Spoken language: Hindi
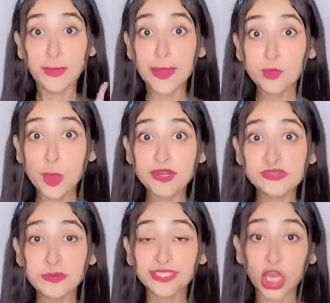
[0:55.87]
अब आप
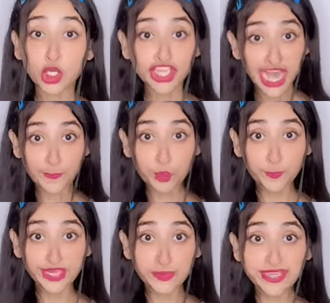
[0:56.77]
कमेंट्स में बताओ कि
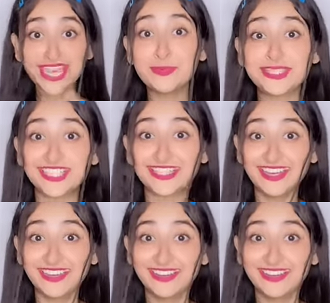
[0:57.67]
आपको पीने में सबसे ज्यादा क्या